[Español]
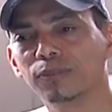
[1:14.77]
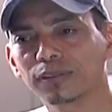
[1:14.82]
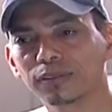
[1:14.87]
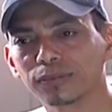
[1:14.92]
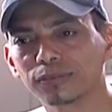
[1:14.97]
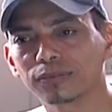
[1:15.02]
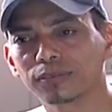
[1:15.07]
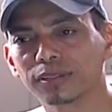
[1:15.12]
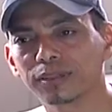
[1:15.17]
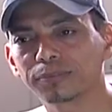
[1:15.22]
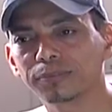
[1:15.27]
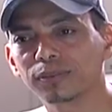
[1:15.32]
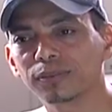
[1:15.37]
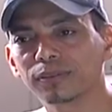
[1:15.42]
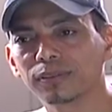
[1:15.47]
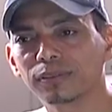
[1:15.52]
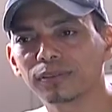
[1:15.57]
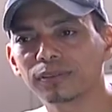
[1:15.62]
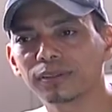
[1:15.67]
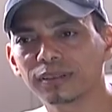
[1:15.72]
buen
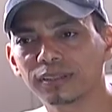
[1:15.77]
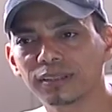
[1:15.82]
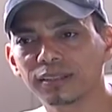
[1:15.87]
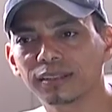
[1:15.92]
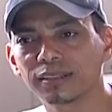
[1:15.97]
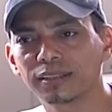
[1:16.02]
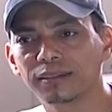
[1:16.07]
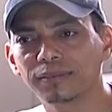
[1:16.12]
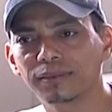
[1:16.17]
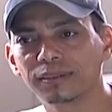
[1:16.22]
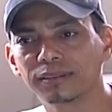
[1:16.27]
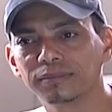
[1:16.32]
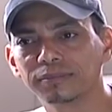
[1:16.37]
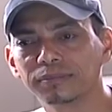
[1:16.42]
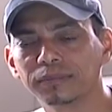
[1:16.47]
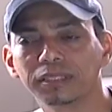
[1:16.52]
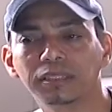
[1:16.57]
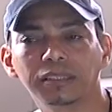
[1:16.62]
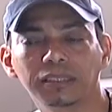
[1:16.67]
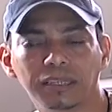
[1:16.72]
concepto de lo que quieres llevar
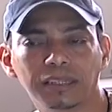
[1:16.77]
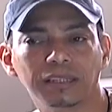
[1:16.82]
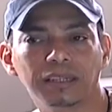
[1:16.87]
y que